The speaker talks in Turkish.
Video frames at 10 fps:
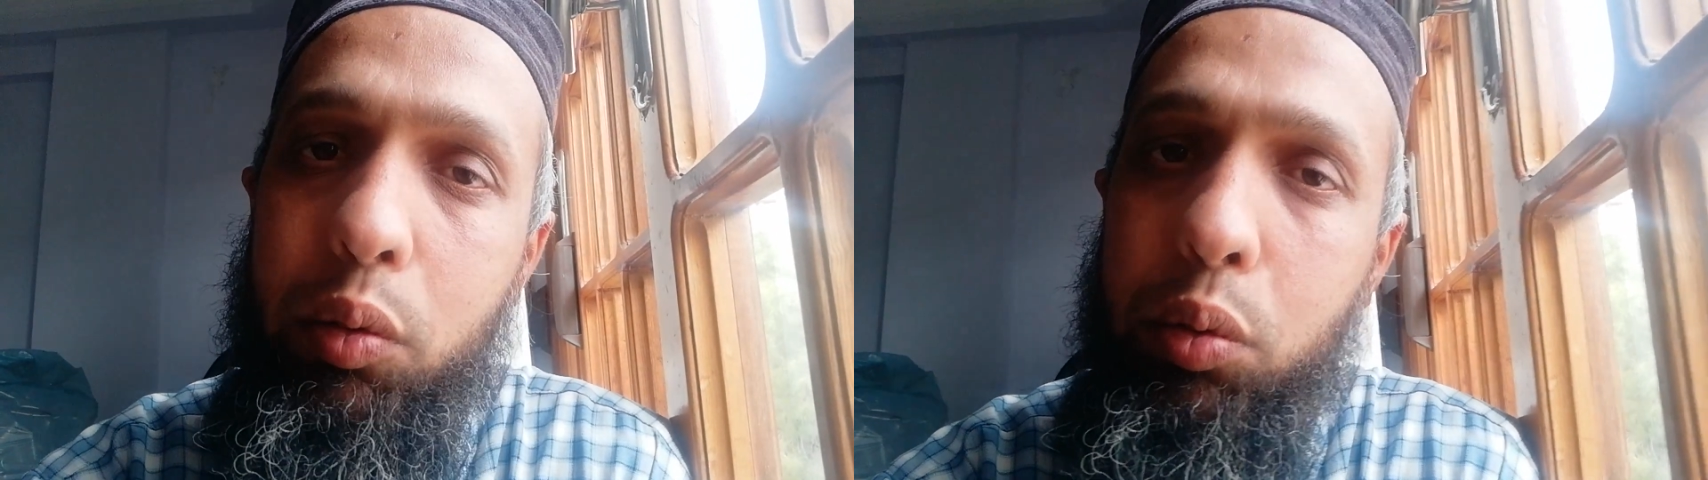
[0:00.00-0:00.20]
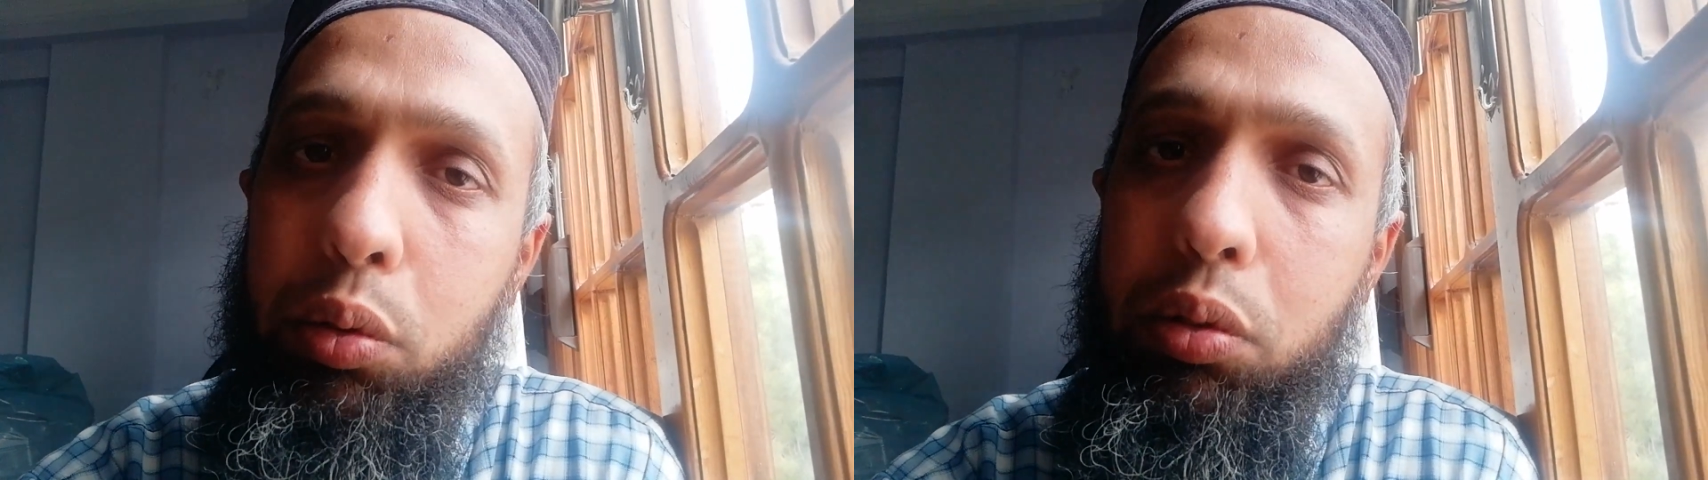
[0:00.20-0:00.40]

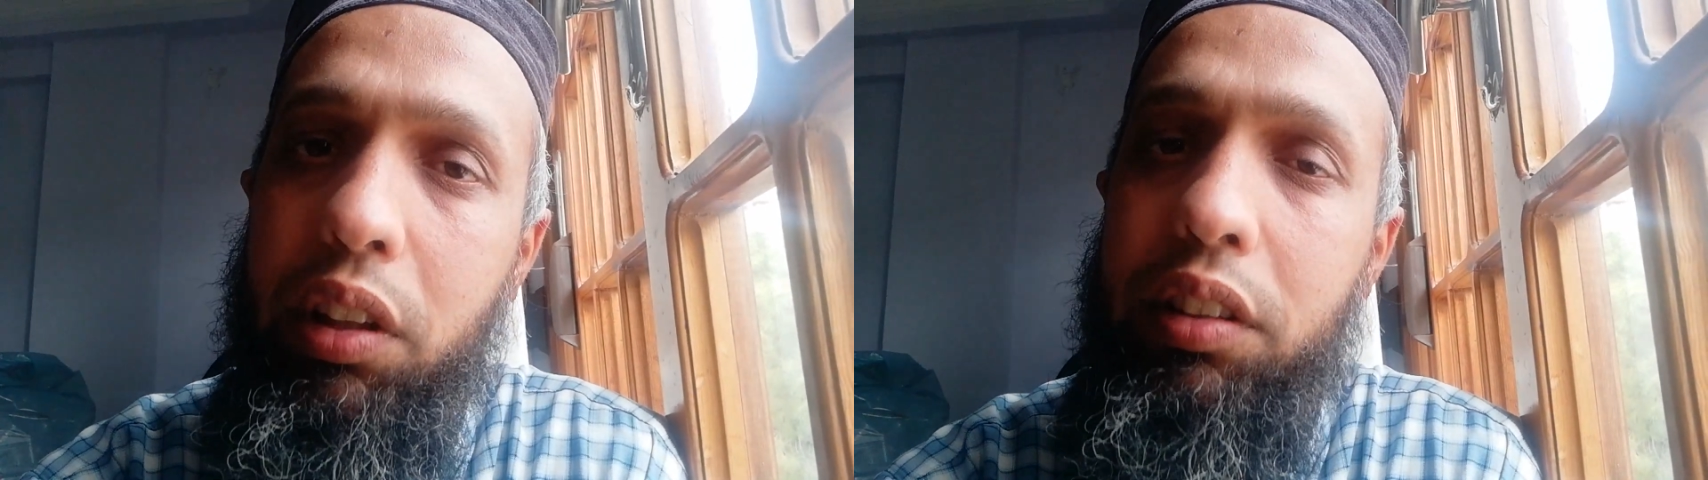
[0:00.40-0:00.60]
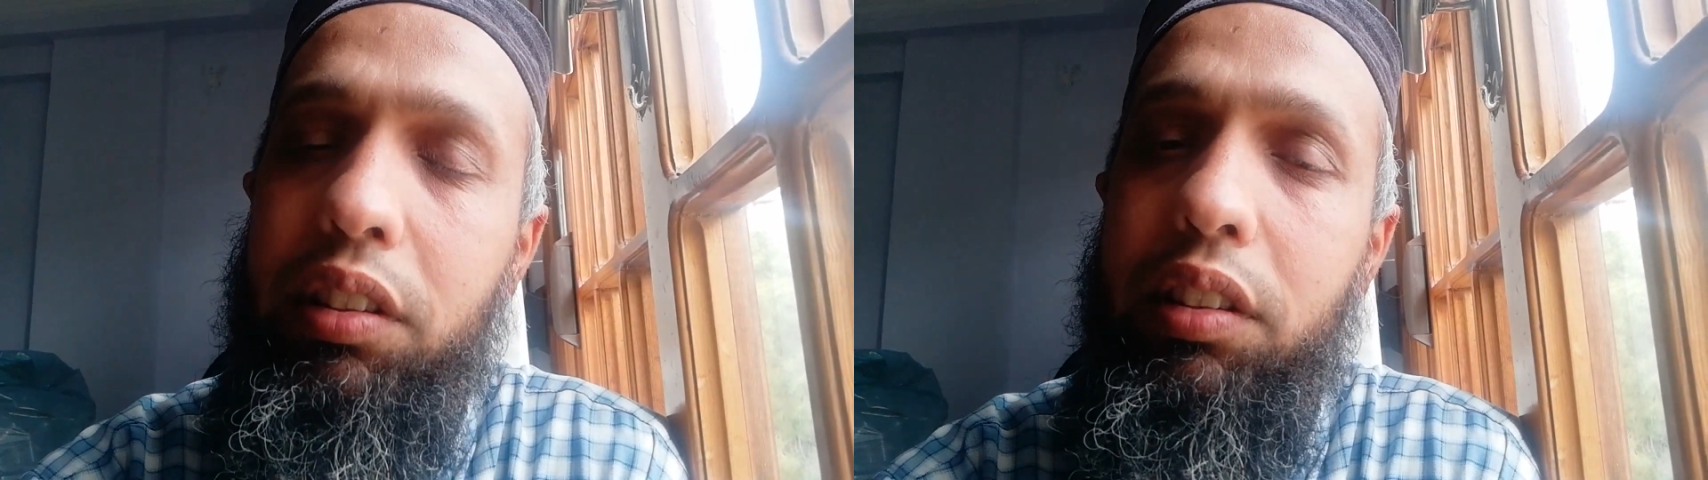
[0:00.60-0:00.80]

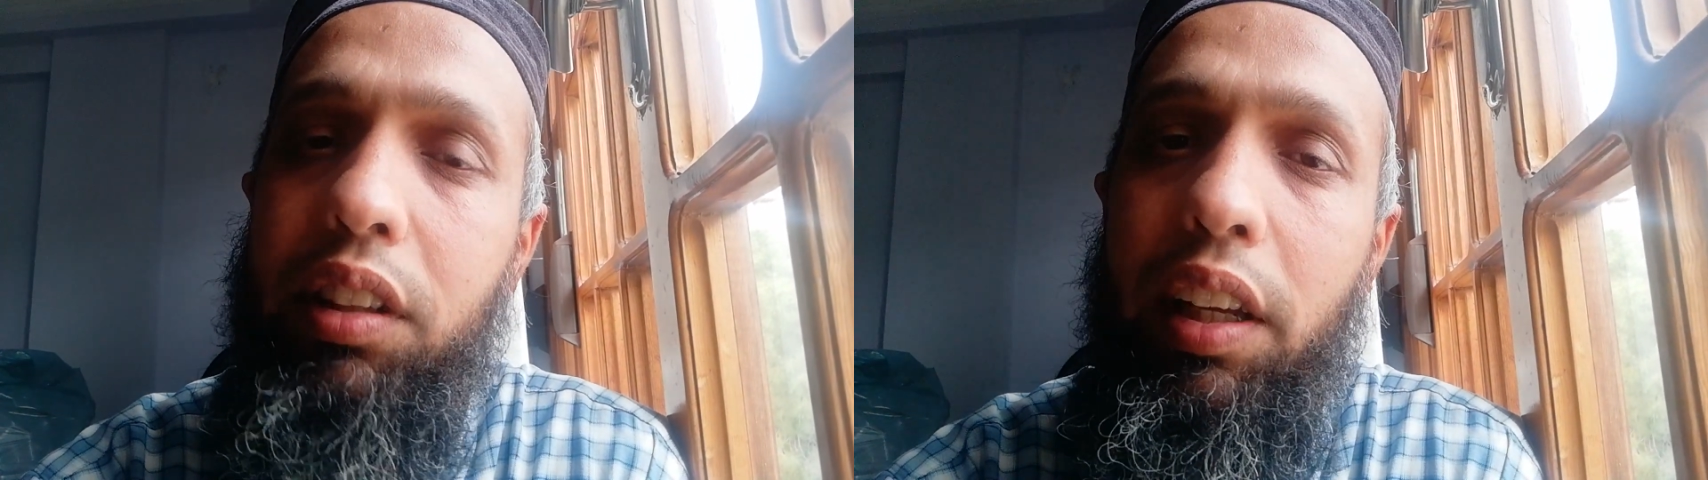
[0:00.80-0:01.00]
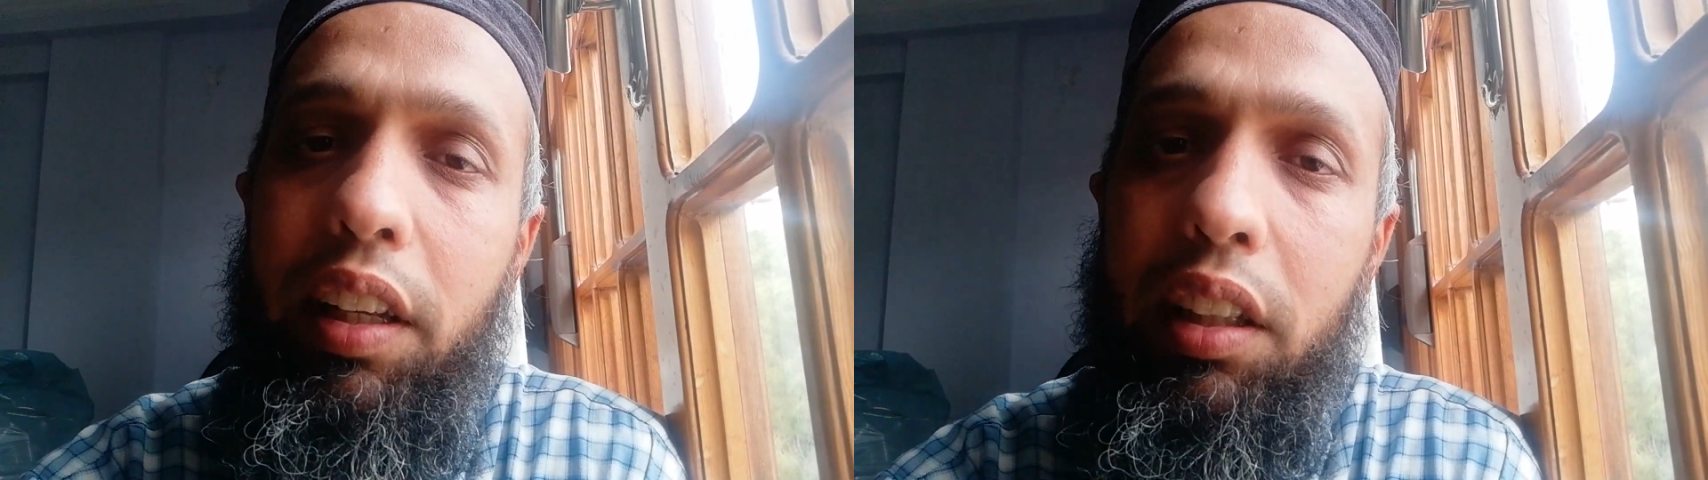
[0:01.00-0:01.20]

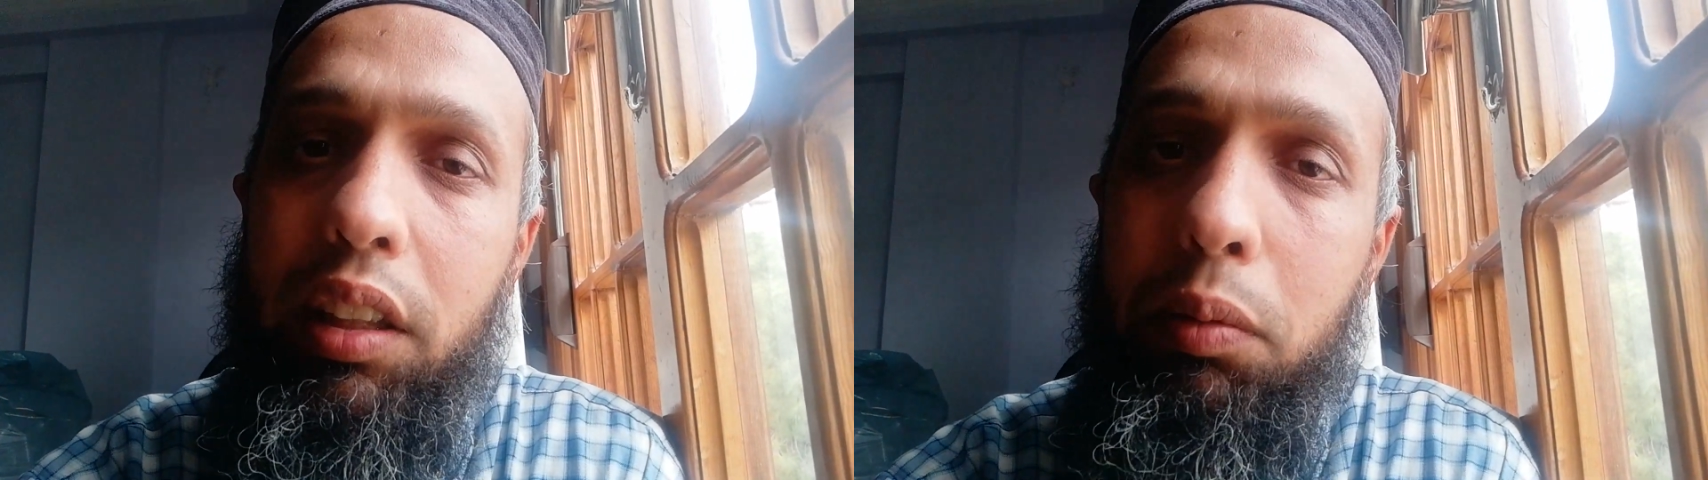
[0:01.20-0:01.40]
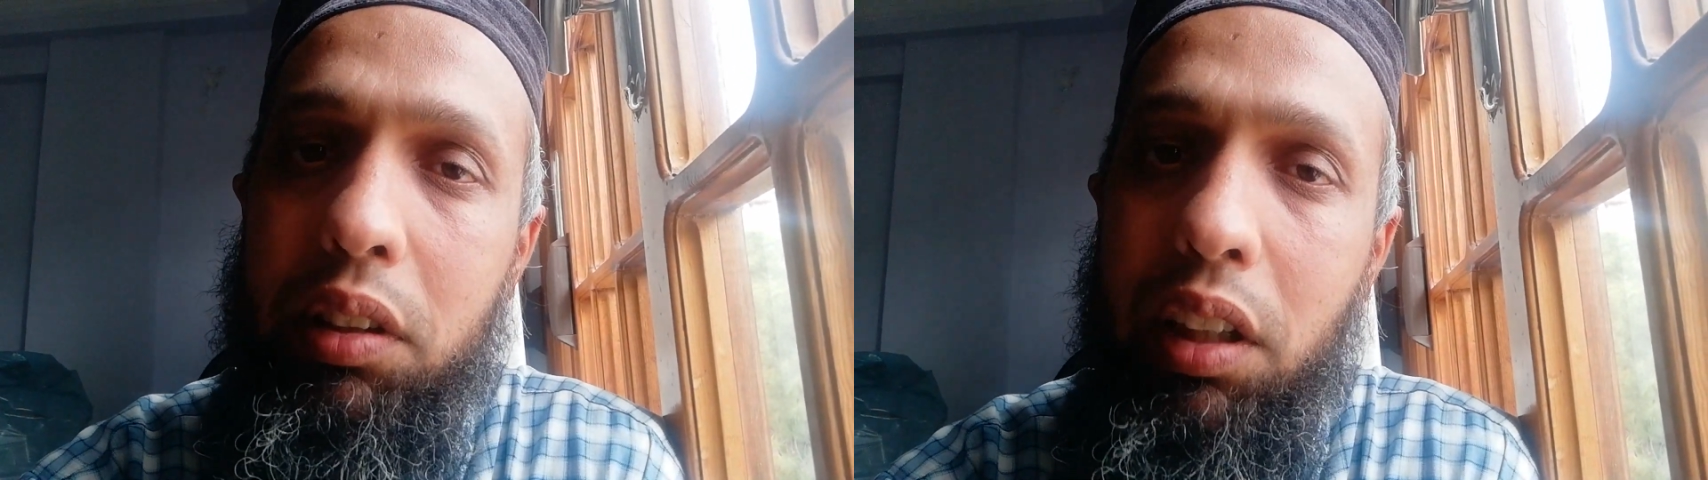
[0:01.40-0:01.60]
kuşlarınızda
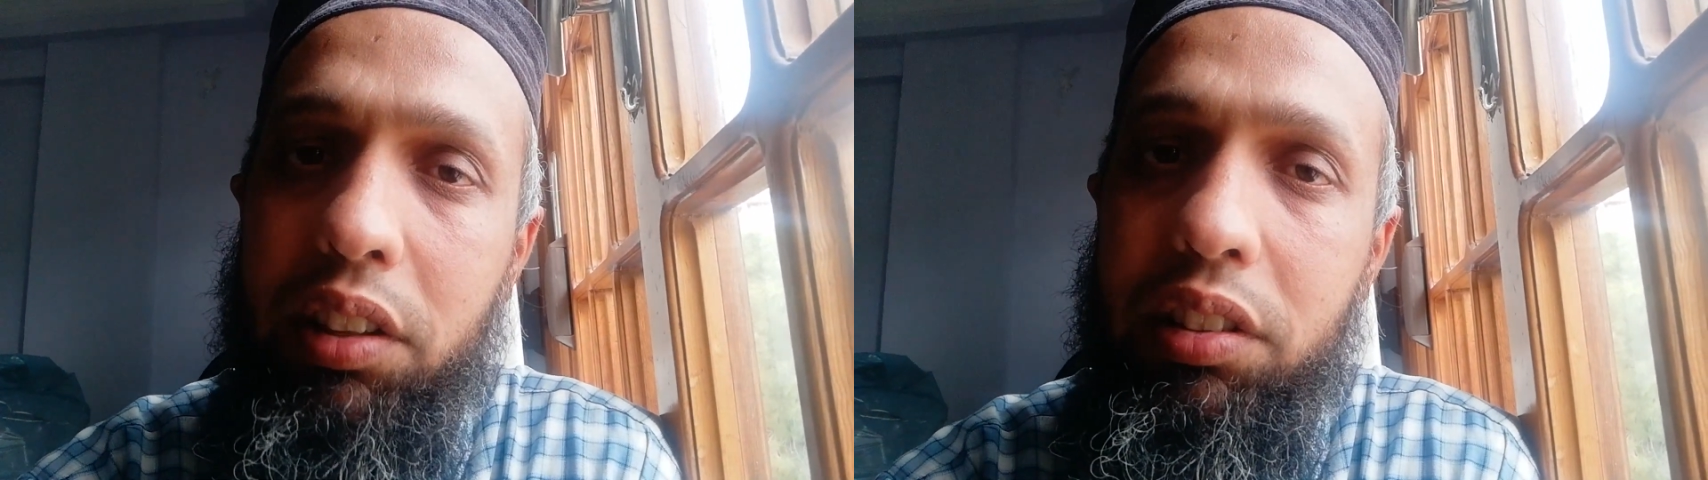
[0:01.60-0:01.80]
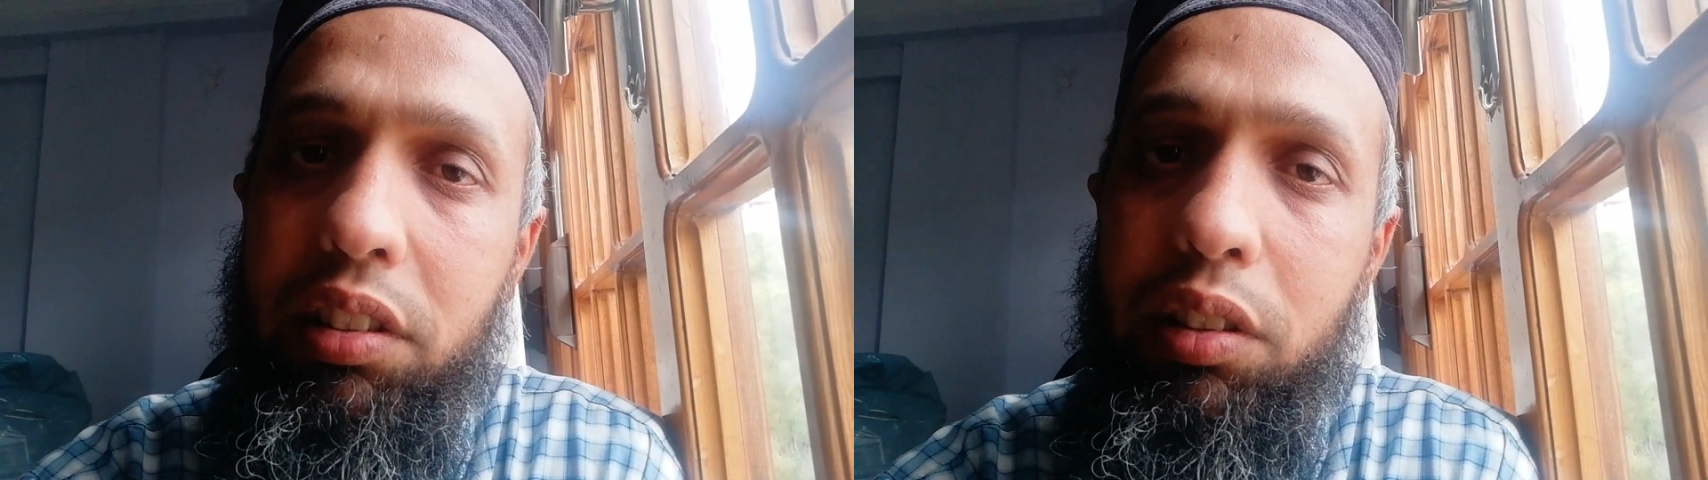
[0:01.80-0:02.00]
herhangi bir
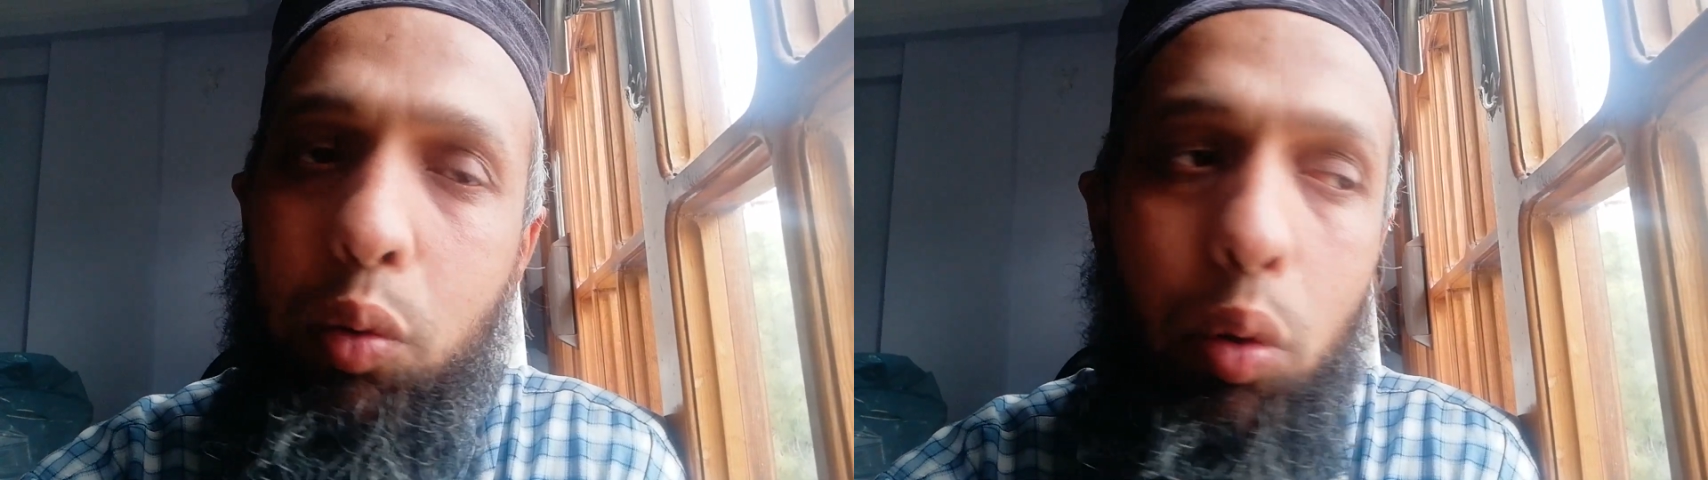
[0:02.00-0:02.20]
rahatsızlık